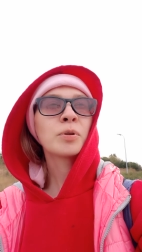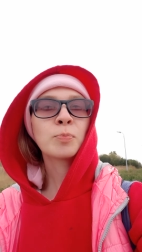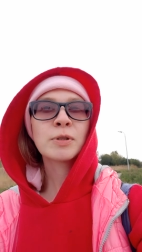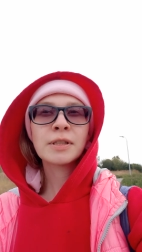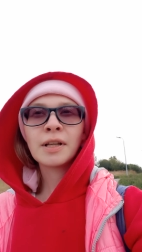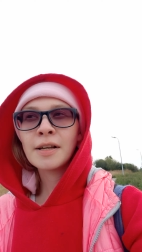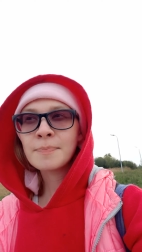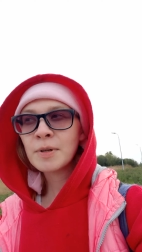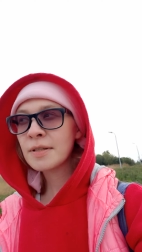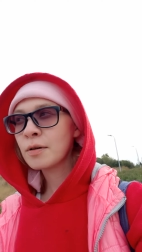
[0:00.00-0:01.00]
пропускная
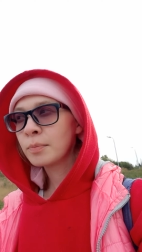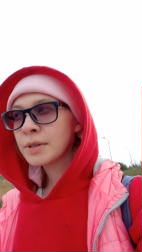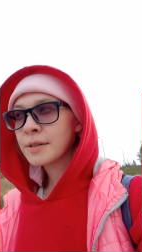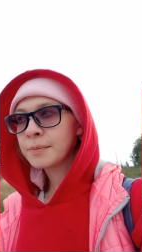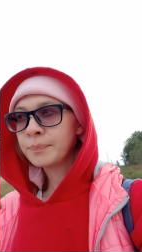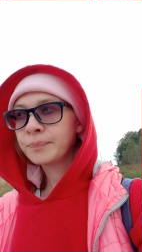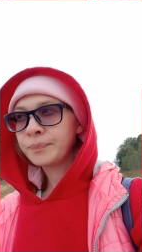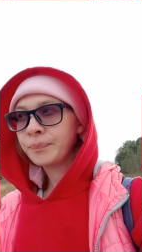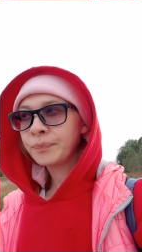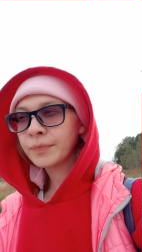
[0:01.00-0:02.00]
способность.
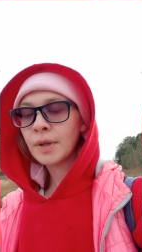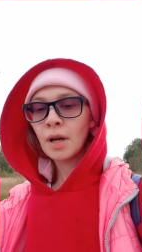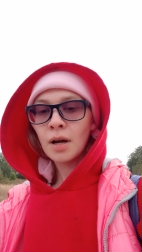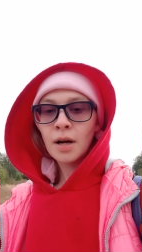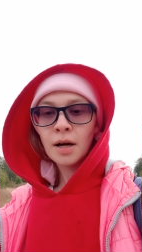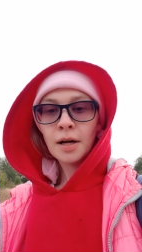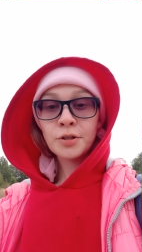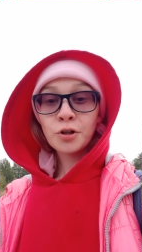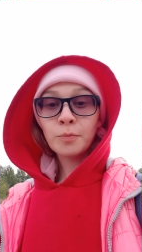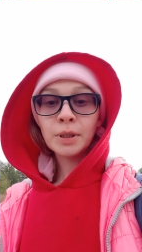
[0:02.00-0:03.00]
О
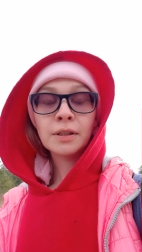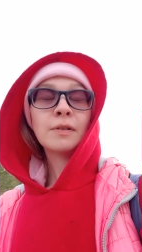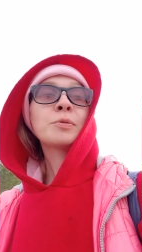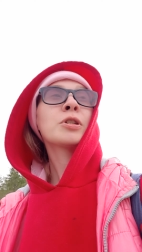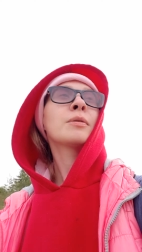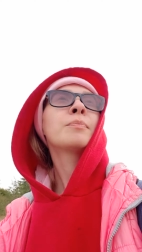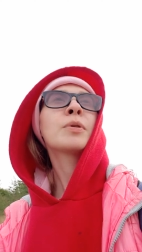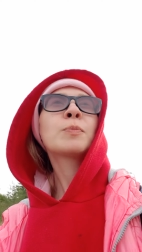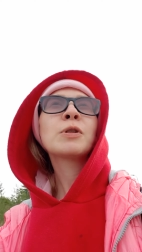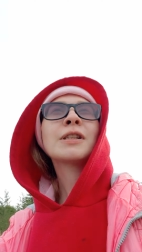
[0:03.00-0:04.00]
чем это вообще?
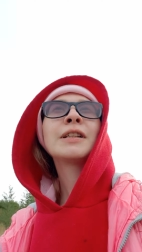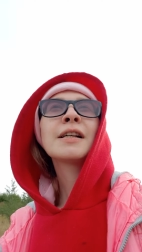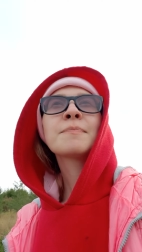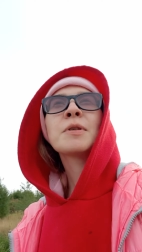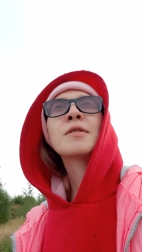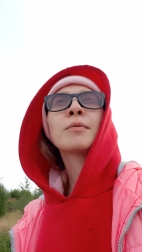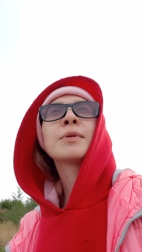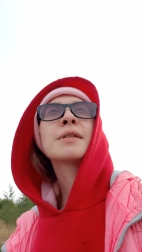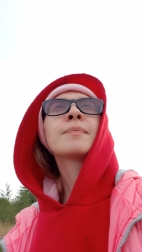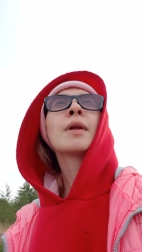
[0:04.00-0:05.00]
Пропускная
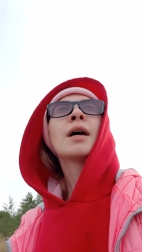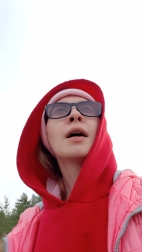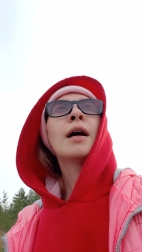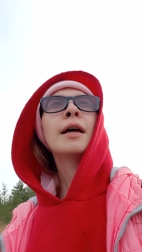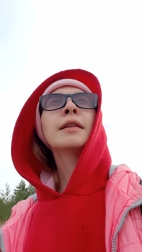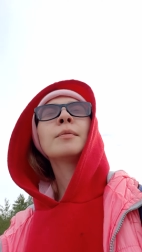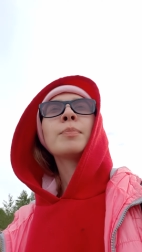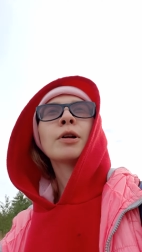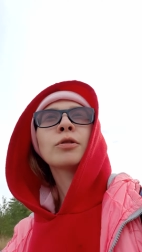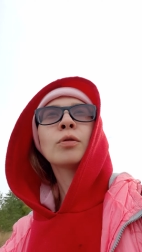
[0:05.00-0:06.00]
способность. Это
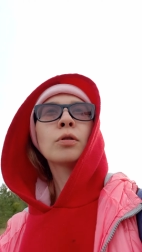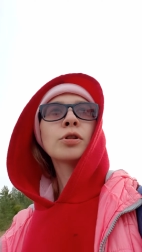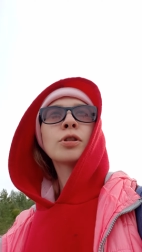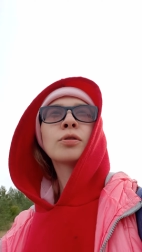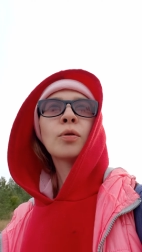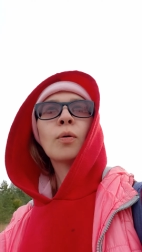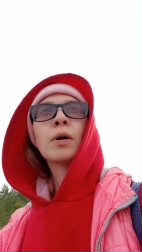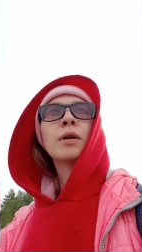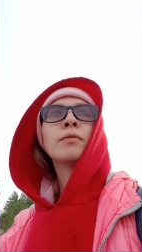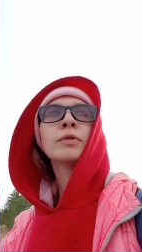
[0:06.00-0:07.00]
про то, что
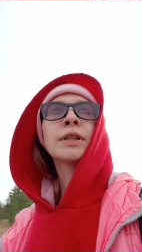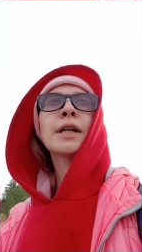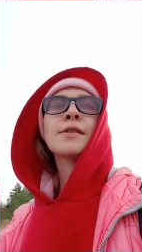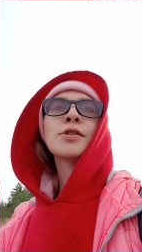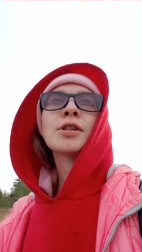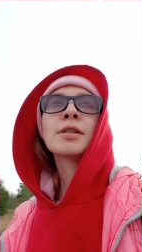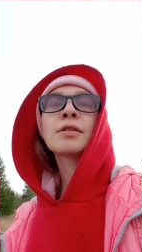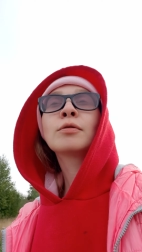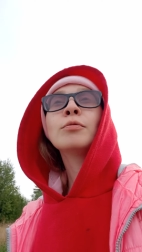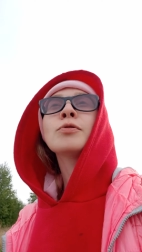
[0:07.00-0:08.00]
вот я сейчас
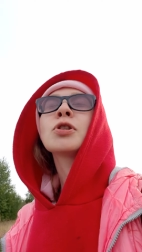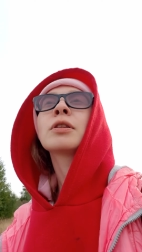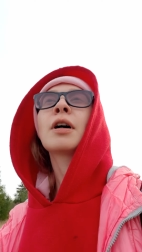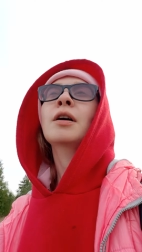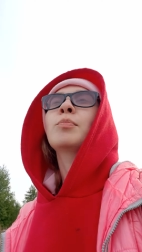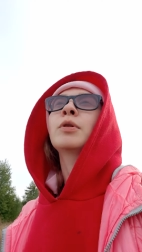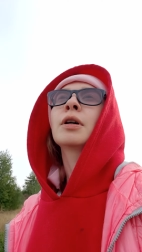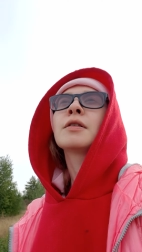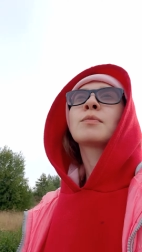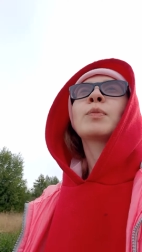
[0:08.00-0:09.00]
иду, считаю,
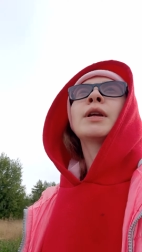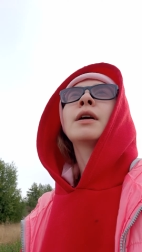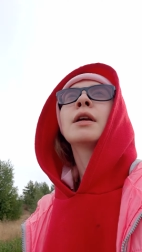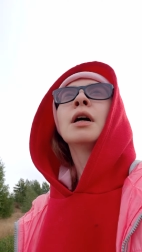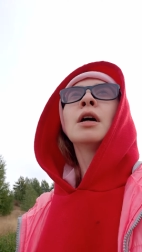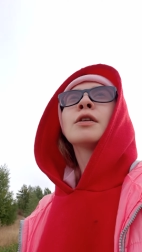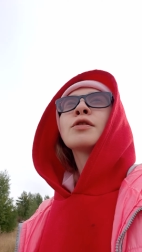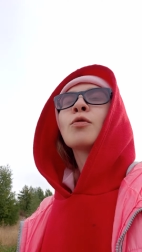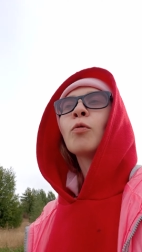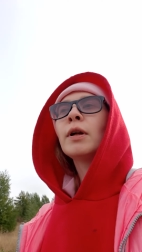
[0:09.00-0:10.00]
пытаюсь понять,
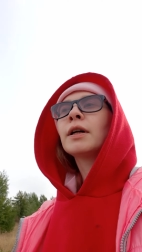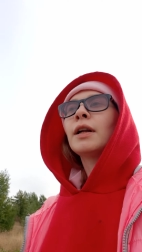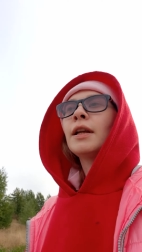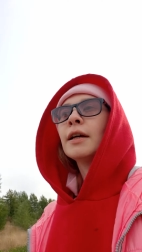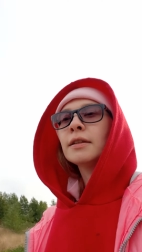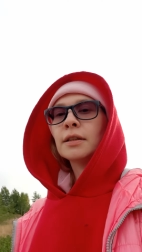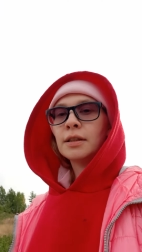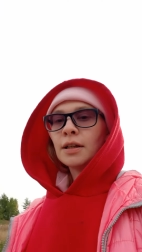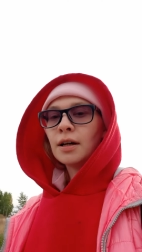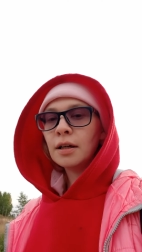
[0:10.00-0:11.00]
сколько лет
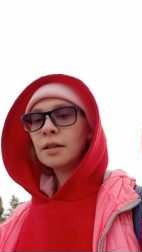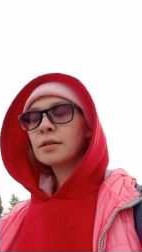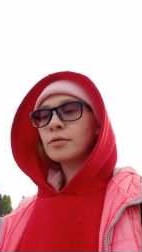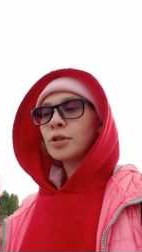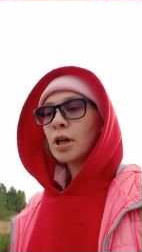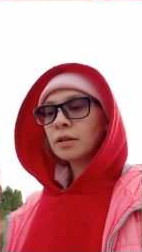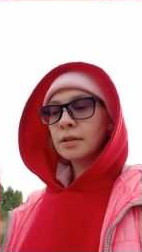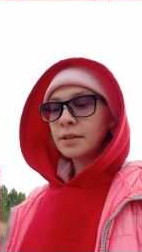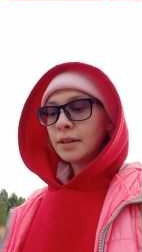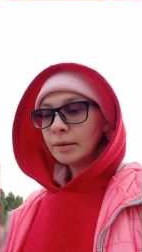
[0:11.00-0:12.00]
я изучала
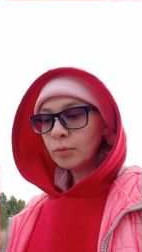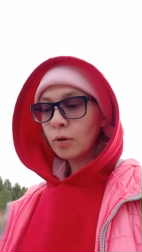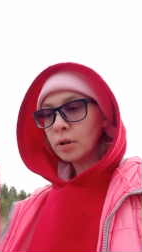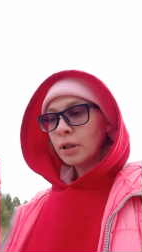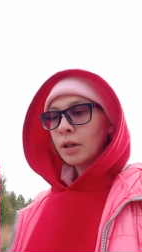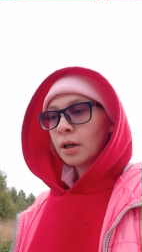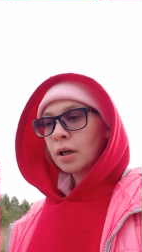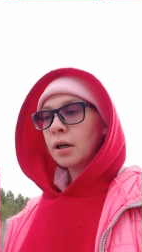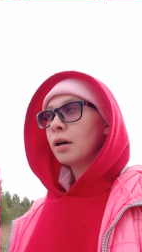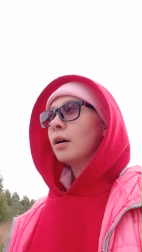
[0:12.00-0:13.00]
тему
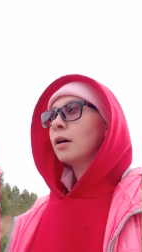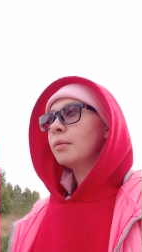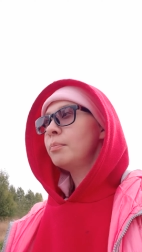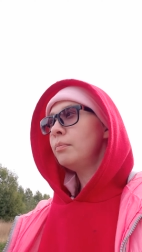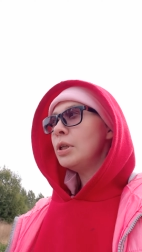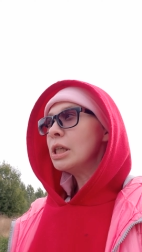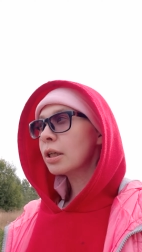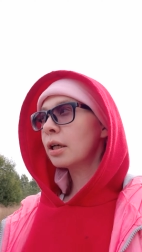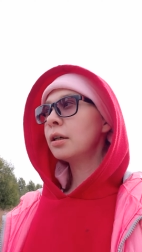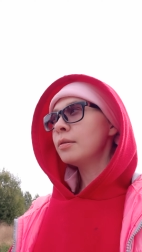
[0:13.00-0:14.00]
э,
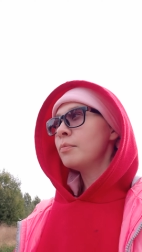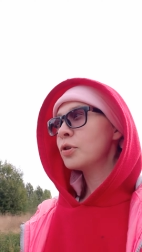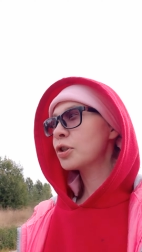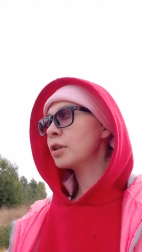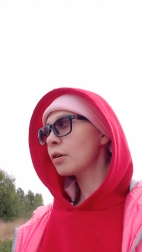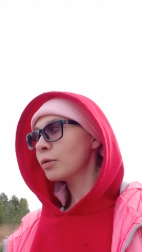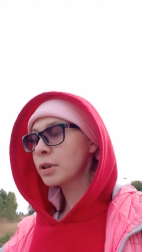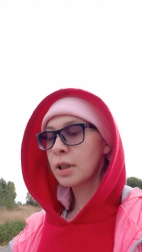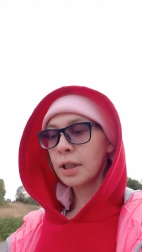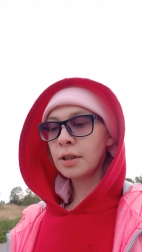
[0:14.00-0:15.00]
мира
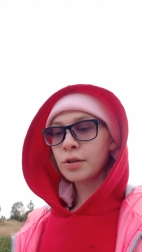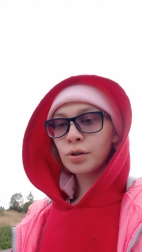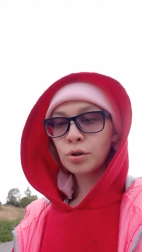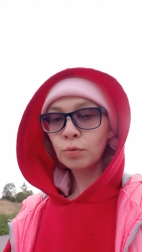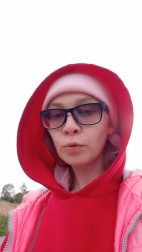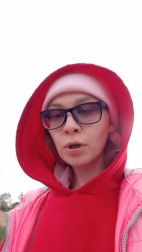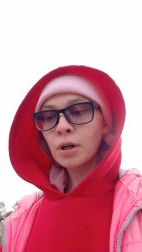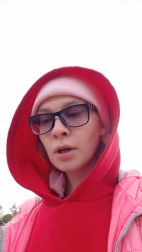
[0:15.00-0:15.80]
международных каких-то штук,